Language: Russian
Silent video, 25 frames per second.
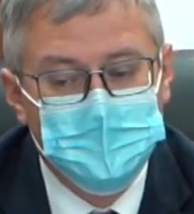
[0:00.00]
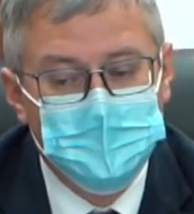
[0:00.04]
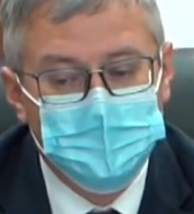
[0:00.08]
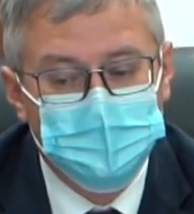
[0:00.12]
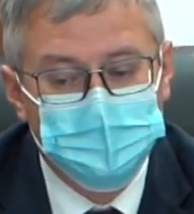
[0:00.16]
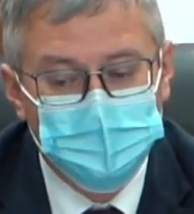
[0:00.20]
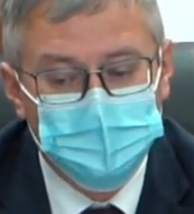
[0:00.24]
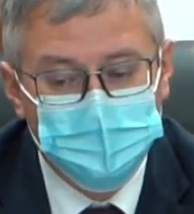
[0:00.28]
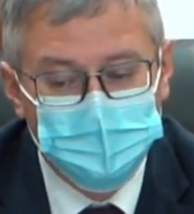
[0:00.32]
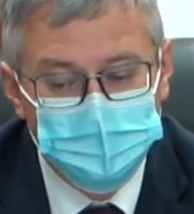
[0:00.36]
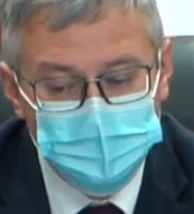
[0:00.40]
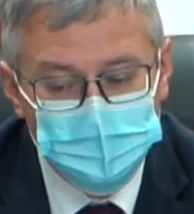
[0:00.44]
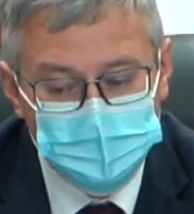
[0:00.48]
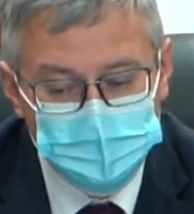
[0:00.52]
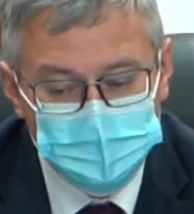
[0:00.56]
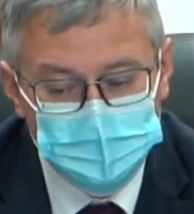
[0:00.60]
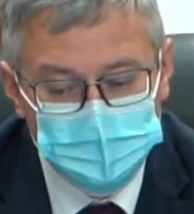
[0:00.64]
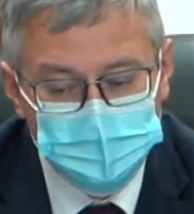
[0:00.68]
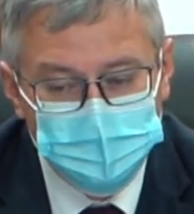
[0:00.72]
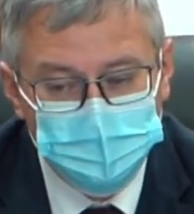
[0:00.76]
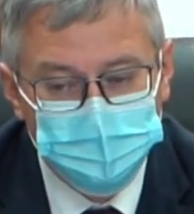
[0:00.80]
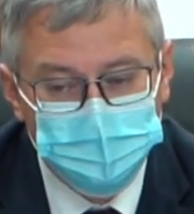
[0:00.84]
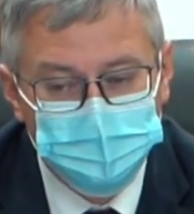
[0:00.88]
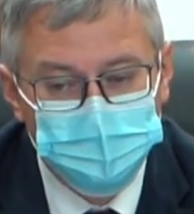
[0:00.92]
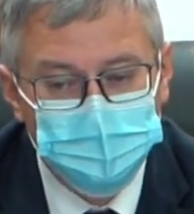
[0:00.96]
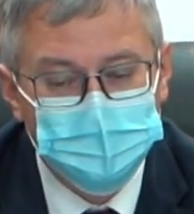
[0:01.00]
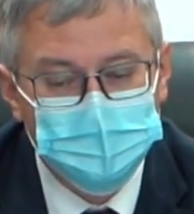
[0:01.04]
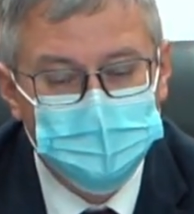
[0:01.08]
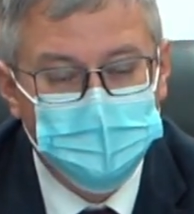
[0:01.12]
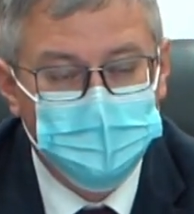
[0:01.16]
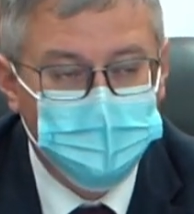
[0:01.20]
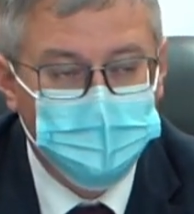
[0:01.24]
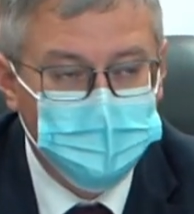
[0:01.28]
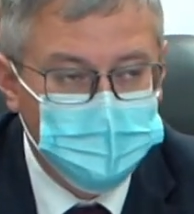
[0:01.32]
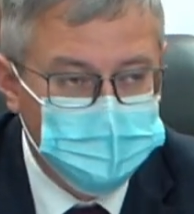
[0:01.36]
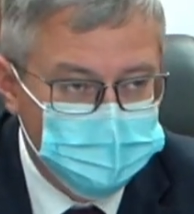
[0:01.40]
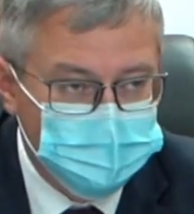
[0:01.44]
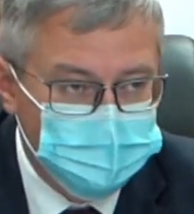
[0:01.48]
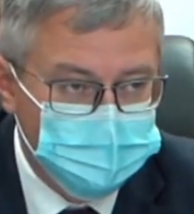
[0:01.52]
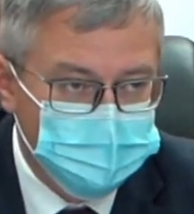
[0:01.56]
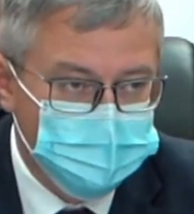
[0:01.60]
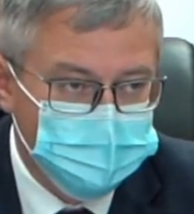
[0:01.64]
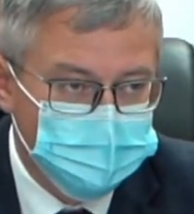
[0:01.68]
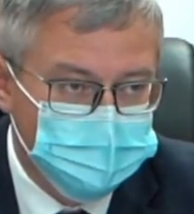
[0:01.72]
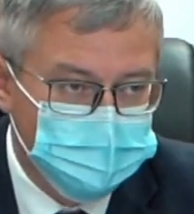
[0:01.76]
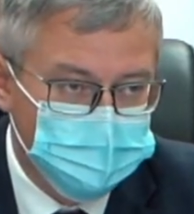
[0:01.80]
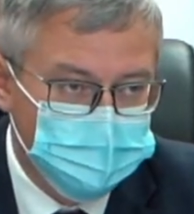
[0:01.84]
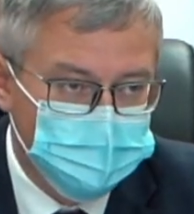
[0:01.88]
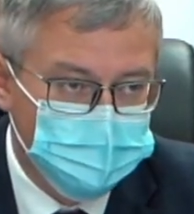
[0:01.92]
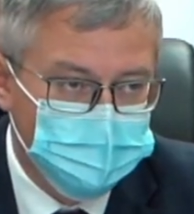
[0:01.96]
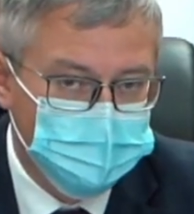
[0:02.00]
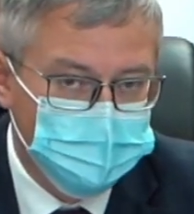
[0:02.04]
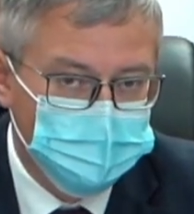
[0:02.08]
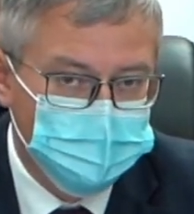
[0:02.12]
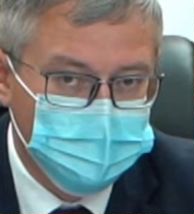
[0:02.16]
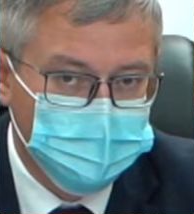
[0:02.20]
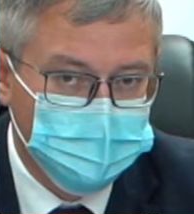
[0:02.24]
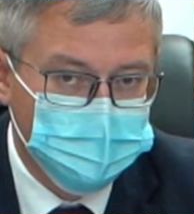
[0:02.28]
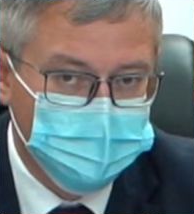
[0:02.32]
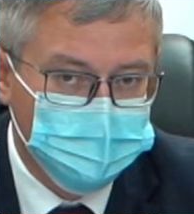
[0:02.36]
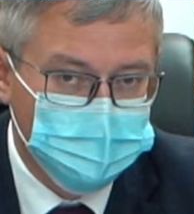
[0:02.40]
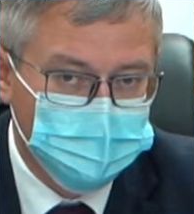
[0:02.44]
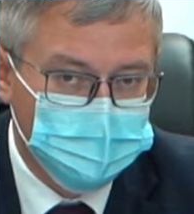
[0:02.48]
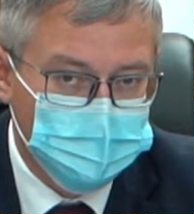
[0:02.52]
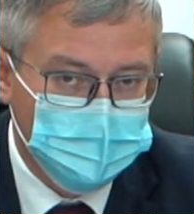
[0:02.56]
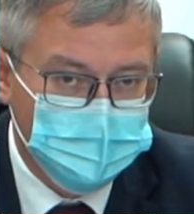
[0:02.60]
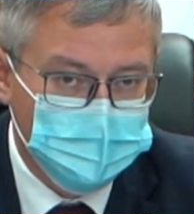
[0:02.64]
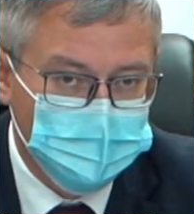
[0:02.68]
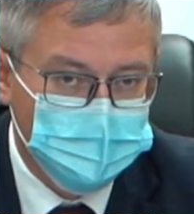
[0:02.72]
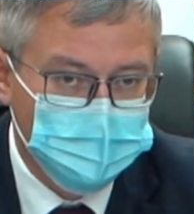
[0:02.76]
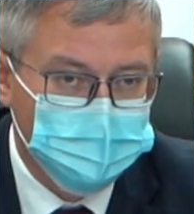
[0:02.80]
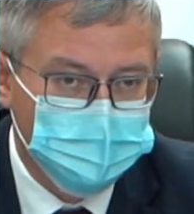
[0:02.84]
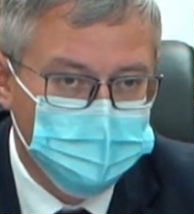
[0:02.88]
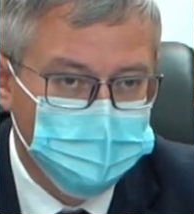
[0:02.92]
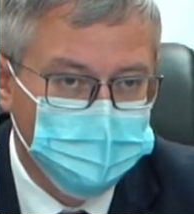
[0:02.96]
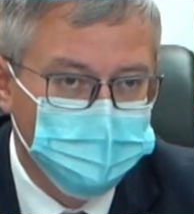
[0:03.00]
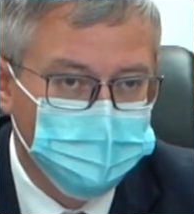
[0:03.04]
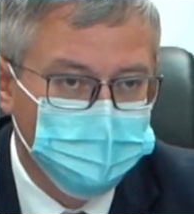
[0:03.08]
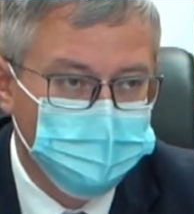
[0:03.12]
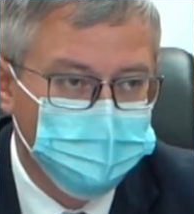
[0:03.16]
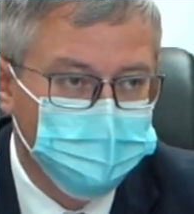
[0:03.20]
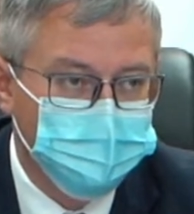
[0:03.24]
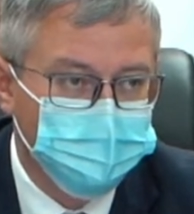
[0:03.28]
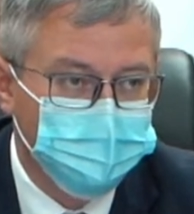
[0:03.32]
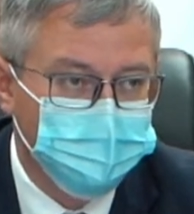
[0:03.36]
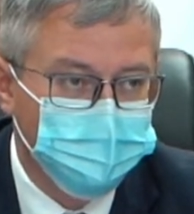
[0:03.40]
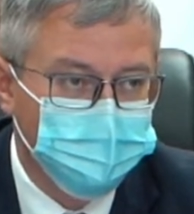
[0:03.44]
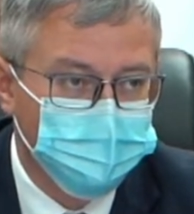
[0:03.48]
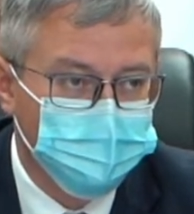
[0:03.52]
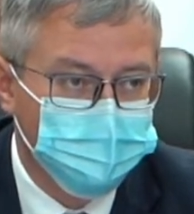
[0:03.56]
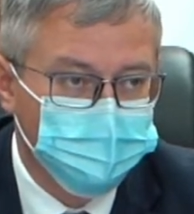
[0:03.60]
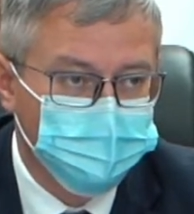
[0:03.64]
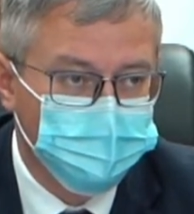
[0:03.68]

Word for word: привести в безопасное состояние старое здание школы,